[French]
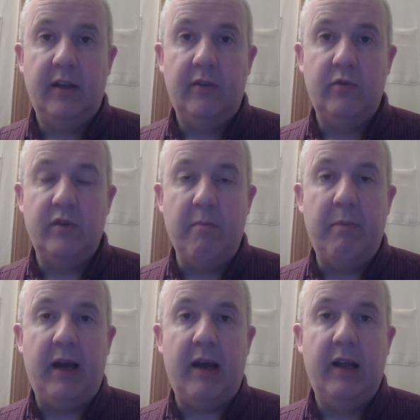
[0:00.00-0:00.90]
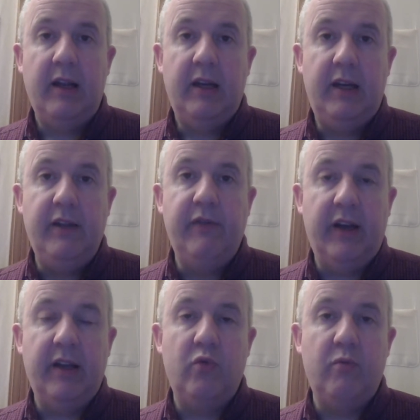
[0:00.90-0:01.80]
Nous ne sommes pas livrés
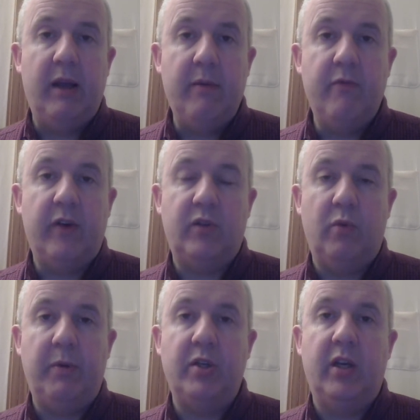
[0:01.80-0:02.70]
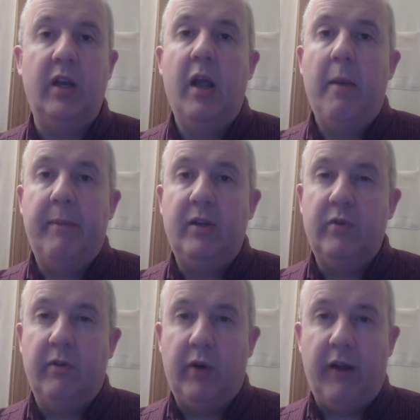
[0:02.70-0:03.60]
à nous-mêmes face au péché, mais nous
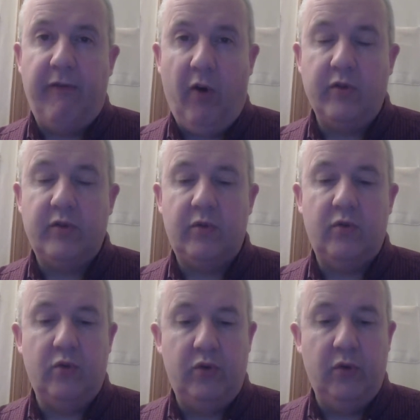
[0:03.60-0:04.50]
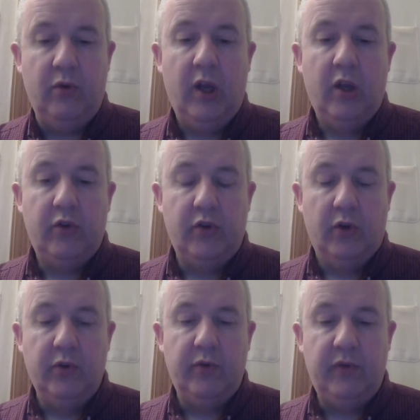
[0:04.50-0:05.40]
avons la force de Dieu
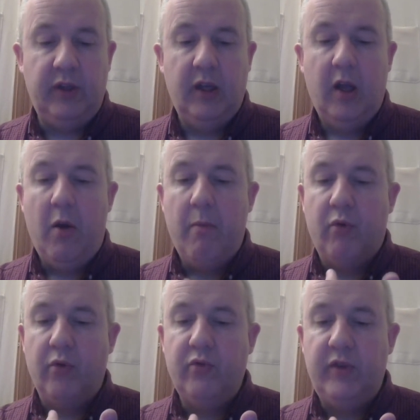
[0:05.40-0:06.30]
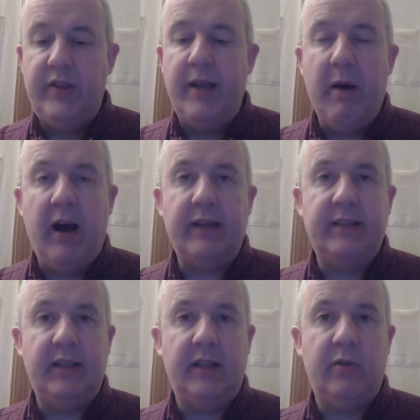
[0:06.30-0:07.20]
dans nos vies pour nous
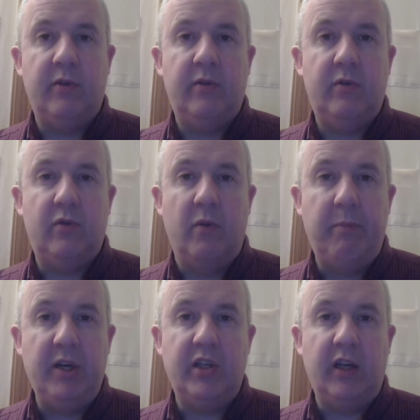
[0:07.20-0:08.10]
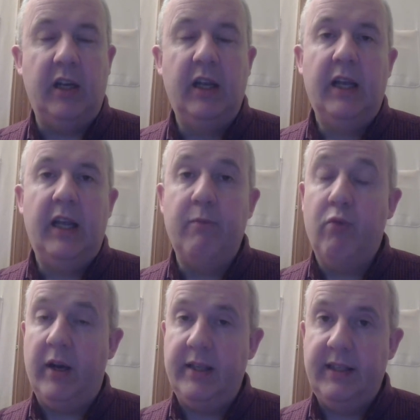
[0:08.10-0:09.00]
débarrasser de, ce péché et
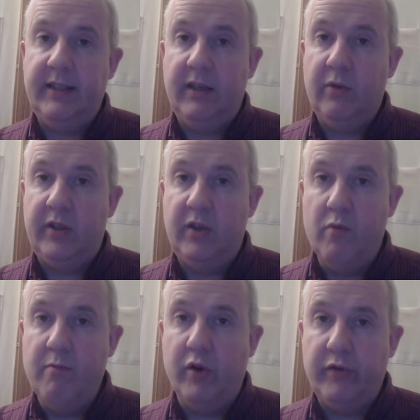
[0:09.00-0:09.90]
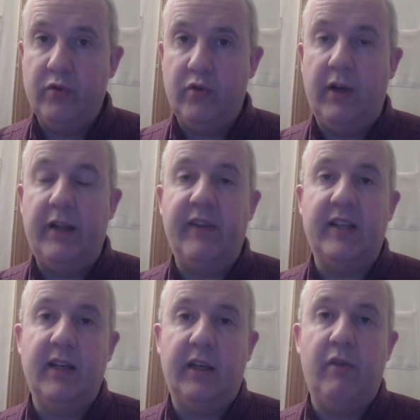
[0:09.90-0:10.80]
pour résister aussi aux mensonges de
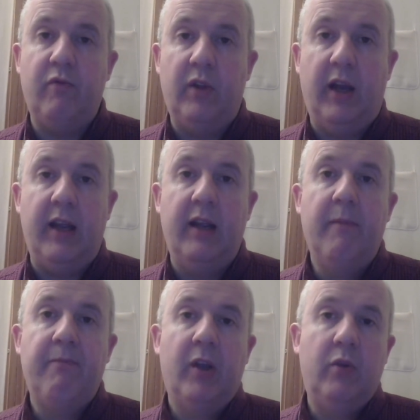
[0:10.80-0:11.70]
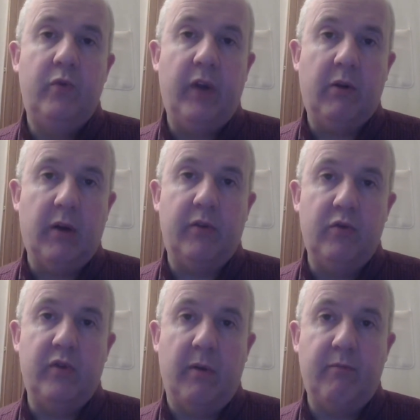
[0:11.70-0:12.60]
l'adversaire qui voudrait nous faire croire que nous
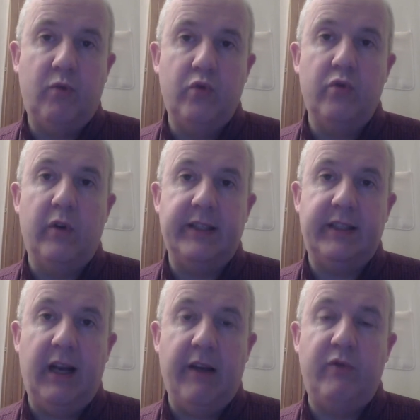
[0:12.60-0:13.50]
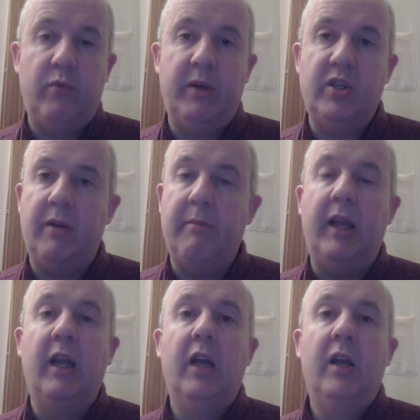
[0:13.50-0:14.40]
sommes toujours esclaves du péché. Mais,
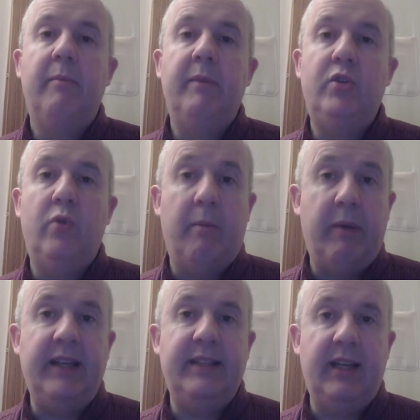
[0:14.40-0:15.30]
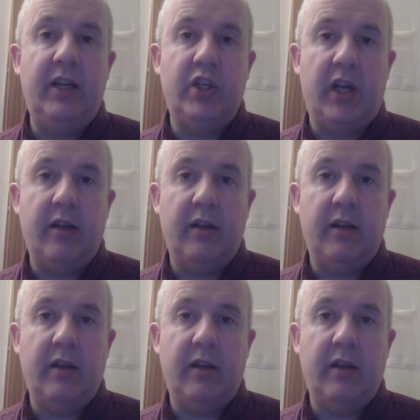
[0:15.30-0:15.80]
Dieu a brisé les chaînes.